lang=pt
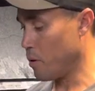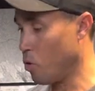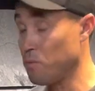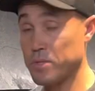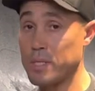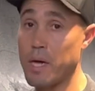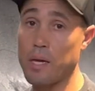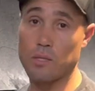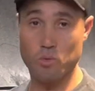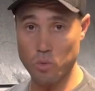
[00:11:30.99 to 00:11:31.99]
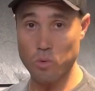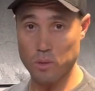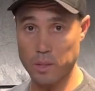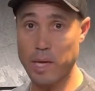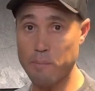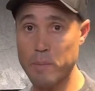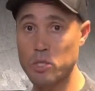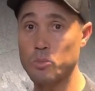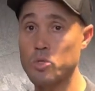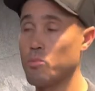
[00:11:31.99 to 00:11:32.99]
offsets ou até
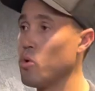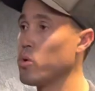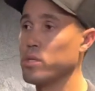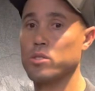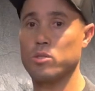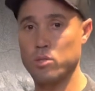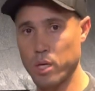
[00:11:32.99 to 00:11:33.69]
mesmo smokers,